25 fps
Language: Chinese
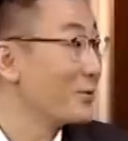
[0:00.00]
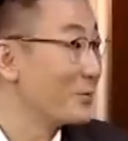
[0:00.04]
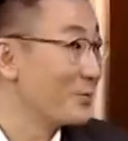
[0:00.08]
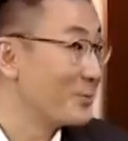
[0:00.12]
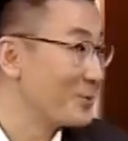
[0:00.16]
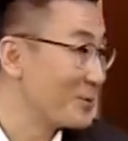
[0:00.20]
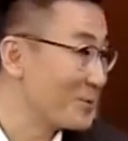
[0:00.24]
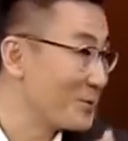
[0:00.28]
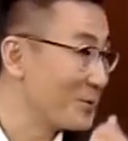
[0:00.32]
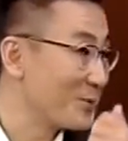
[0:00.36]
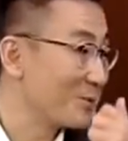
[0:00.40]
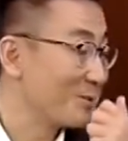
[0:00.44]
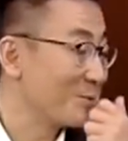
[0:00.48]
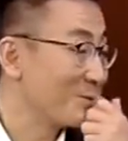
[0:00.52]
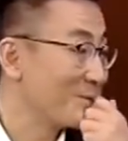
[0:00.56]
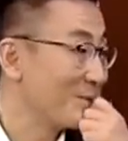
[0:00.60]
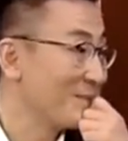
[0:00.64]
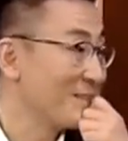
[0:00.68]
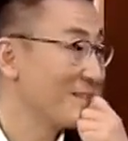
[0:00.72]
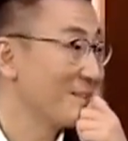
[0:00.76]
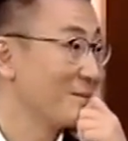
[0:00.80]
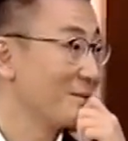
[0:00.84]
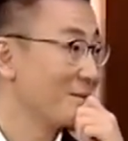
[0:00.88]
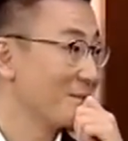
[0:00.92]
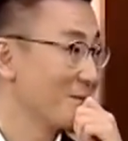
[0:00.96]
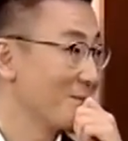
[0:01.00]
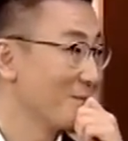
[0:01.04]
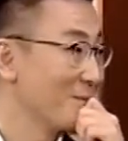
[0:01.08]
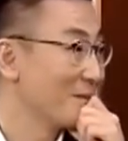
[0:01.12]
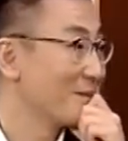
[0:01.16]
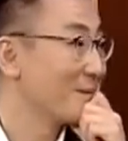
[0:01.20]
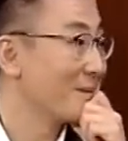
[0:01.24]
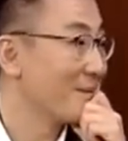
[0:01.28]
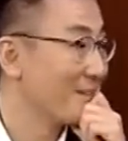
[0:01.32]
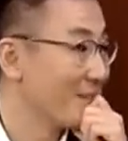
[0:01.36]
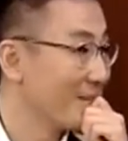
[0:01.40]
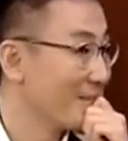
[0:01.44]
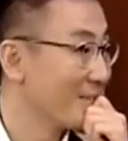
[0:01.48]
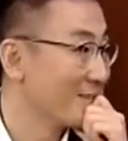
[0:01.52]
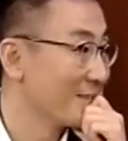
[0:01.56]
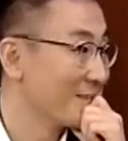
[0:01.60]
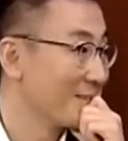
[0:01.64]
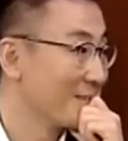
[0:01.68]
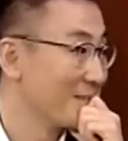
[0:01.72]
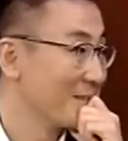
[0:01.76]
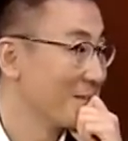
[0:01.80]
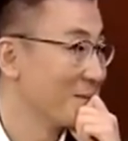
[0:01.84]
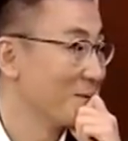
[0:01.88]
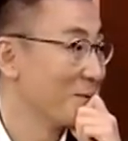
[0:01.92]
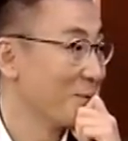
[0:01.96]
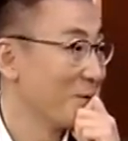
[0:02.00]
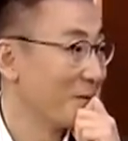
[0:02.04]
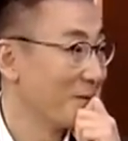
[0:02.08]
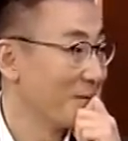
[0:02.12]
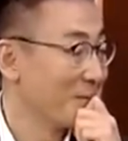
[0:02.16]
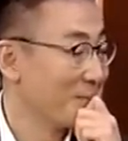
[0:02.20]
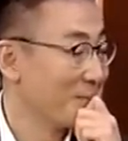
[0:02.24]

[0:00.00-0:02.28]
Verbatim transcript: 给我们说说最近有什么可乐的事儿？您觉